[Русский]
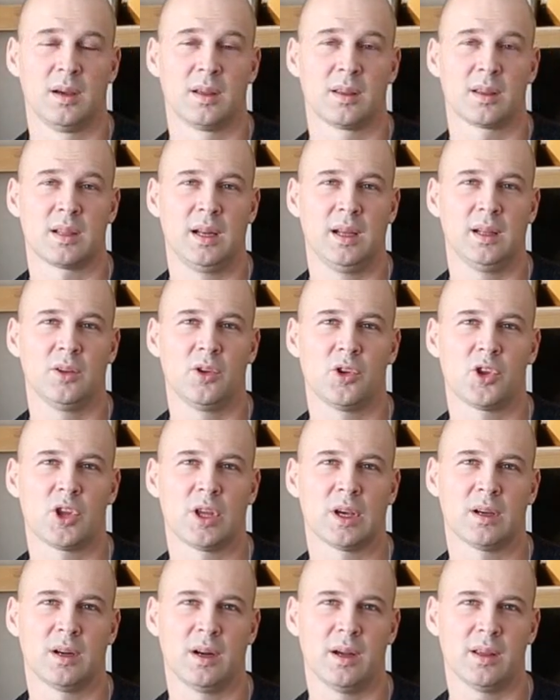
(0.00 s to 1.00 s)

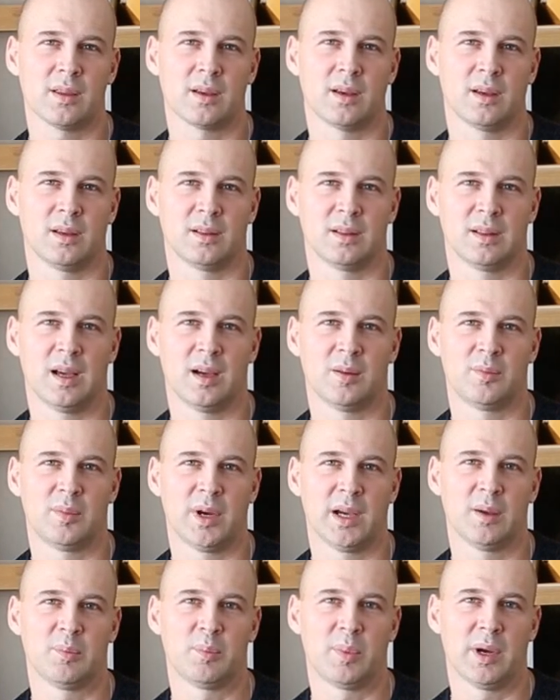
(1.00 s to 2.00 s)
Следующей краской на
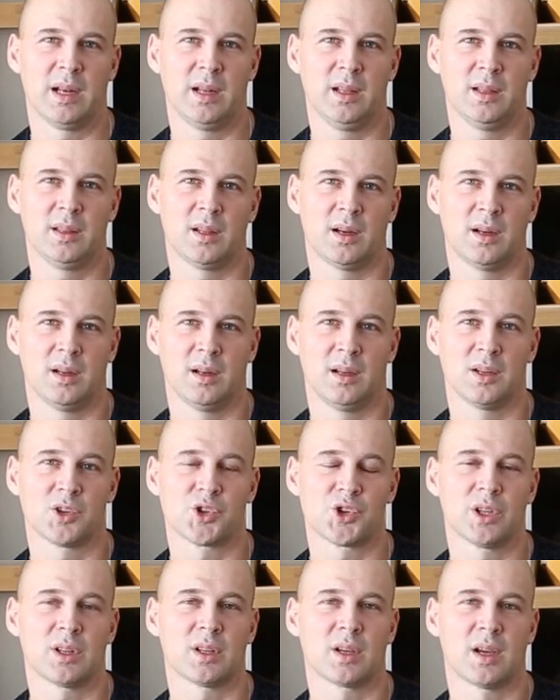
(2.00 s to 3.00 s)
моей палитре
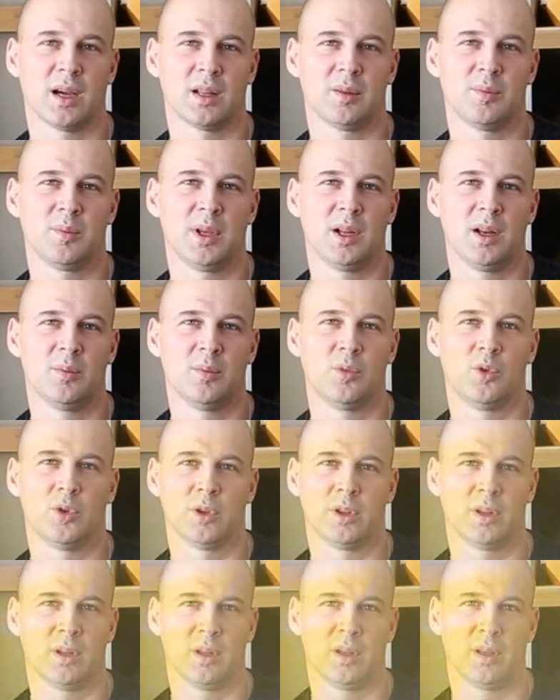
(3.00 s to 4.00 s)
лежит кадмий
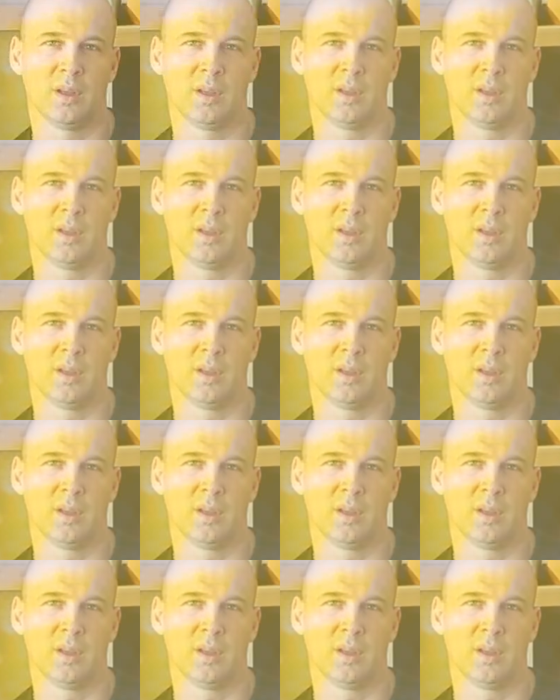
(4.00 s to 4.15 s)
лимонный.